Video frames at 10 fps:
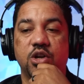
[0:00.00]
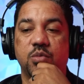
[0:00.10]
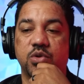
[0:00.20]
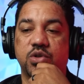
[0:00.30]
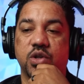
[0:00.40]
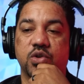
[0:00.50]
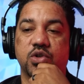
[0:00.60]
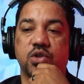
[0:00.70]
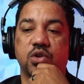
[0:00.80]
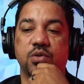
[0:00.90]
Muchos de
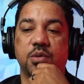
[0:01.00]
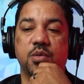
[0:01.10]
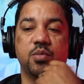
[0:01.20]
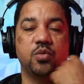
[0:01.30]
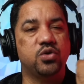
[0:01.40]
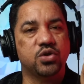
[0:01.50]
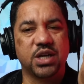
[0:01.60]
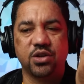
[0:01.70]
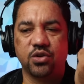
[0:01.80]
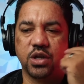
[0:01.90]
nosotros tuvimos muchos
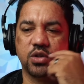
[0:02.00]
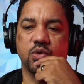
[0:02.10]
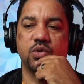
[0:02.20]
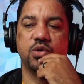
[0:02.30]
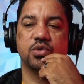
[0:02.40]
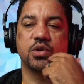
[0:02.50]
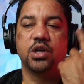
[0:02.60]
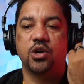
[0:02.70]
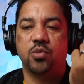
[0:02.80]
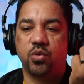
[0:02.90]
años de estudio,
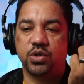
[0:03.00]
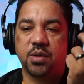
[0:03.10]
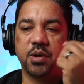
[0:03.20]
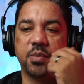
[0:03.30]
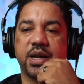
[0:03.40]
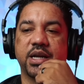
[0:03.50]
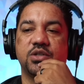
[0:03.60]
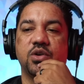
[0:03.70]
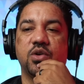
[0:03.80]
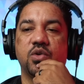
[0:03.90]
mucha
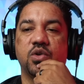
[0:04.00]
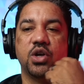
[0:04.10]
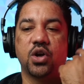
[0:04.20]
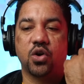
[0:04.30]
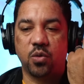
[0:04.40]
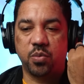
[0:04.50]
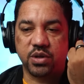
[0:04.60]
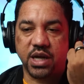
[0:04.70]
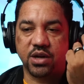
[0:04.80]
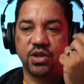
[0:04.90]
preparación,
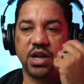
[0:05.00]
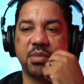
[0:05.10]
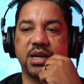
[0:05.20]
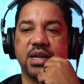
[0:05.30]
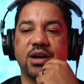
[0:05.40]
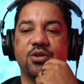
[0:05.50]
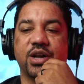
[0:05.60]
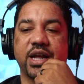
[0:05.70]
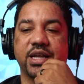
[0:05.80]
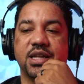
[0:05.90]
comportarnos de la manera
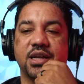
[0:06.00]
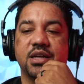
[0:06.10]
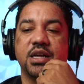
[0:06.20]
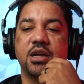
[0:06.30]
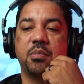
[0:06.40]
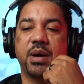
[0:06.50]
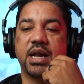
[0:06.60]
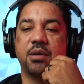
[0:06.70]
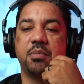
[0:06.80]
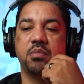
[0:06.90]
correcta
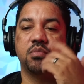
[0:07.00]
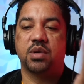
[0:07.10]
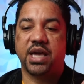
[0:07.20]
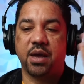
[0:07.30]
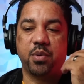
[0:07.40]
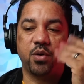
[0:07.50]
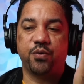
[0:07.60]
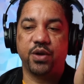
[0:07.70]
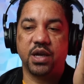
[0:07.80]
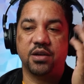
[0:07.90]
para que por
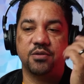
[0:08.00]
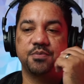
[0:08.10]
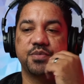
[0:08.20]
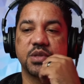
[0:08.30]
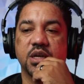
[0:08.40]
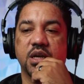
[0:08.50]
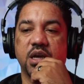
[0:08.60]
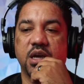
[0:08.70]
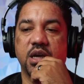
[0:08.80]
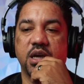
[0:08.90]
fin
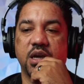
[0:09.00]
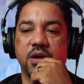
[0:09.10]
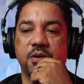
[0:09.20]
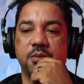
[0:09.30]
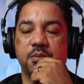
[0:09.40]
eh,